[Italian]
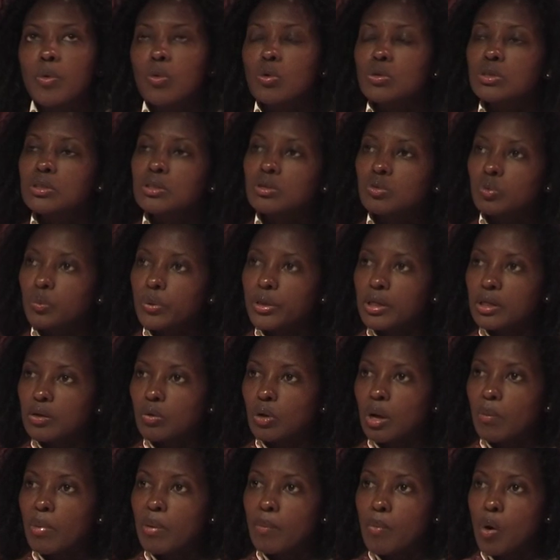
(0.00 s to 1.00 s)
costituire
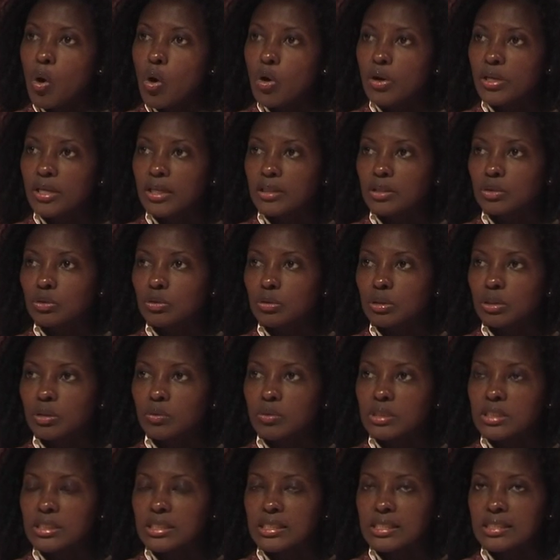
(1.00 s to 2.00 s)
una memoria attorno
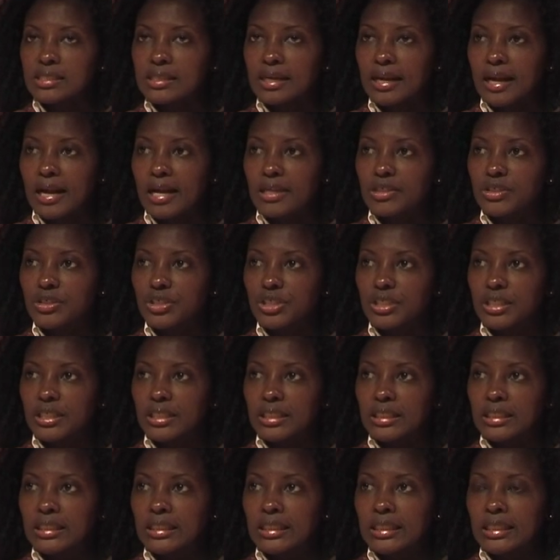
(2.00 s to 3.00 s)
a questa
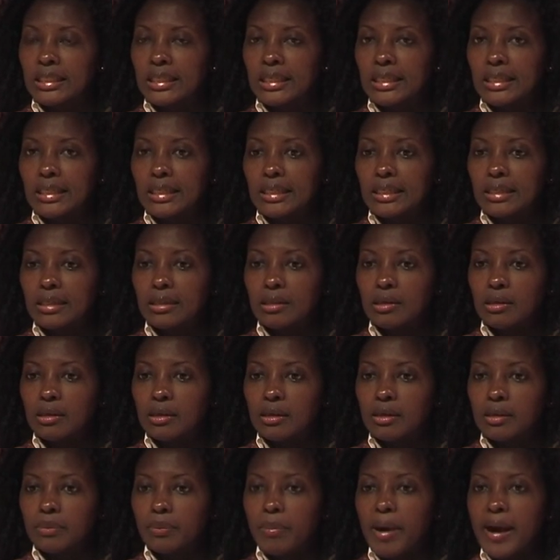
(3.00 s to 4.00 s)
strage
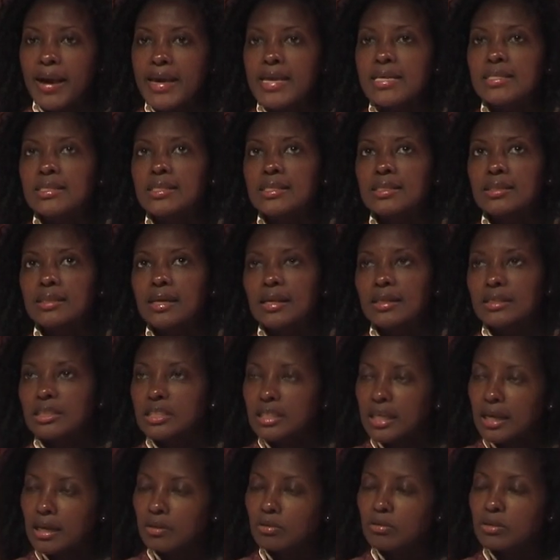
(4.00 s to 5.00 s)
e il Paese sta
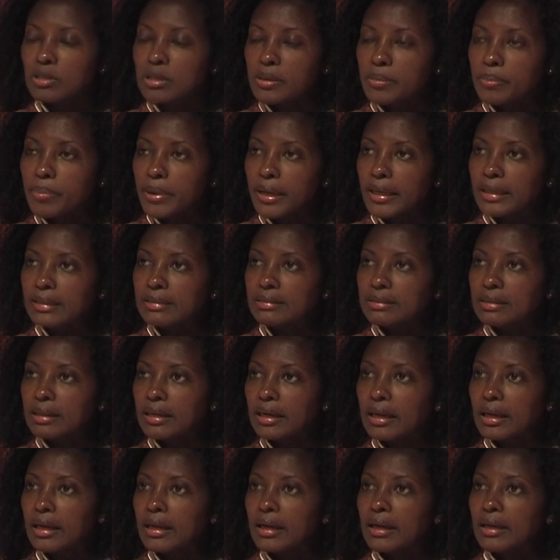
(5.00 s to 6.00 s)
cercando di
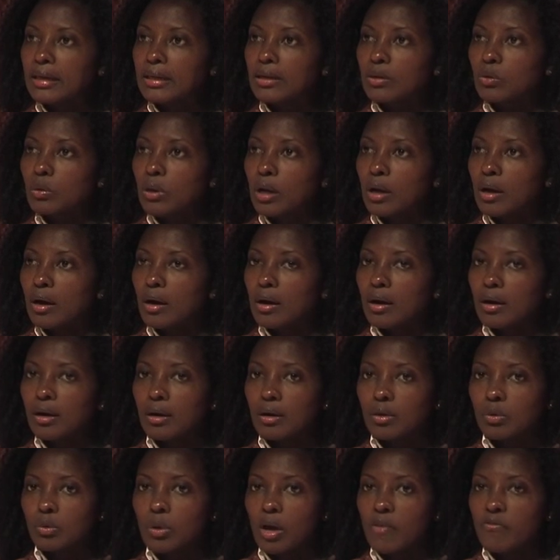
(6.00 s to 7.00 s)
riprendere
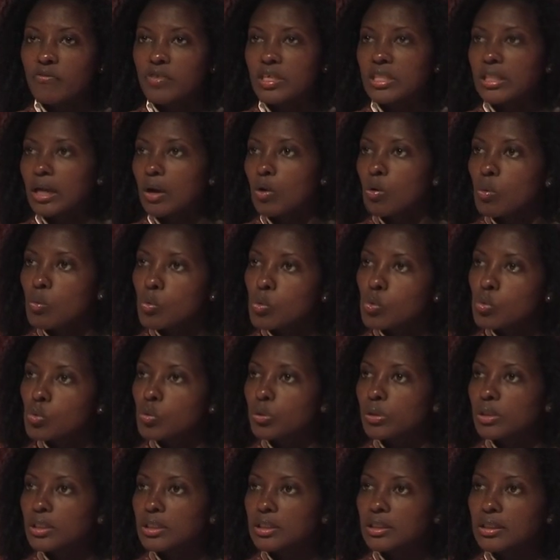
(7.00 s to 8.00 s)
una, una vita
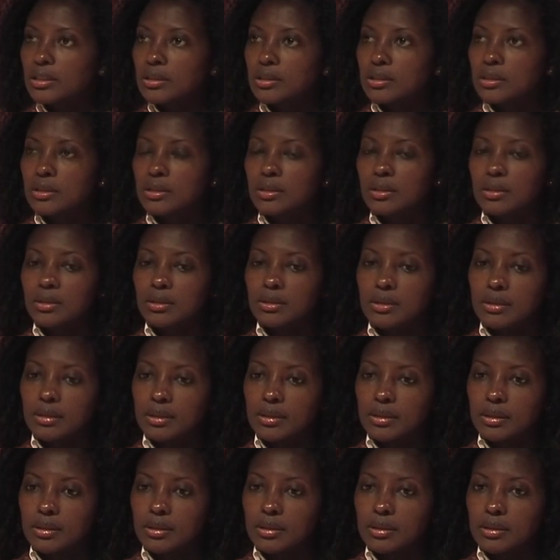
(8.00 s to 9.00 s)
comune, di
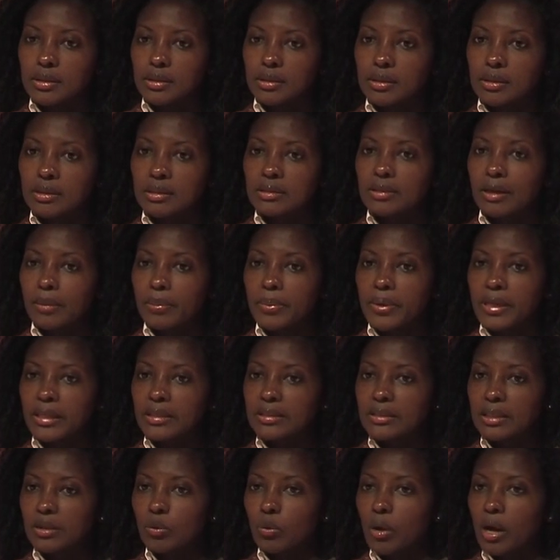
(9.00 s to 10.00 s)
eh,
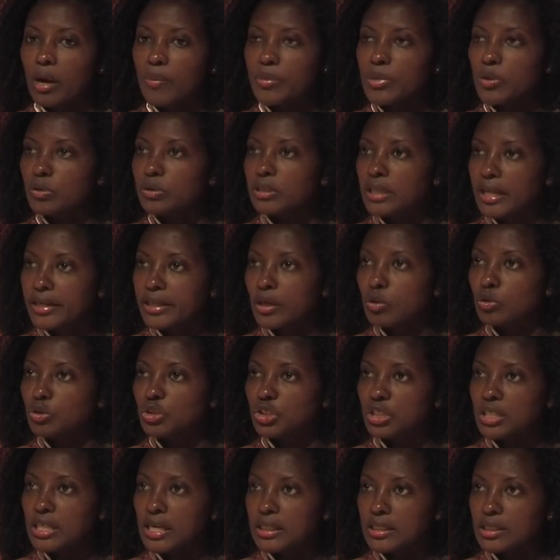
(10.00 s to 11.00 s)
intraprendere un cammino della
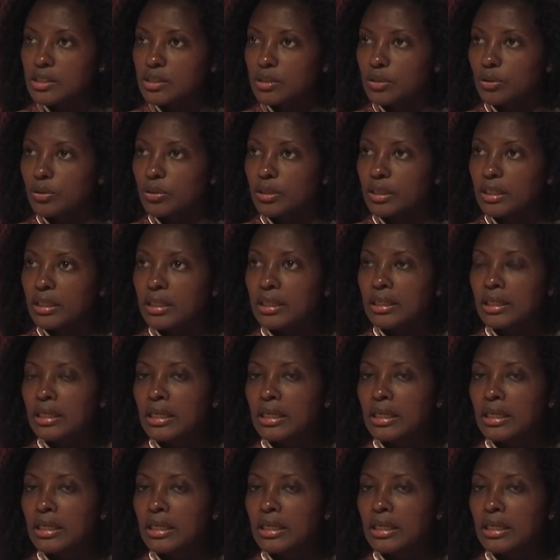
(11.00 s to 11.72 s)
riconciliazione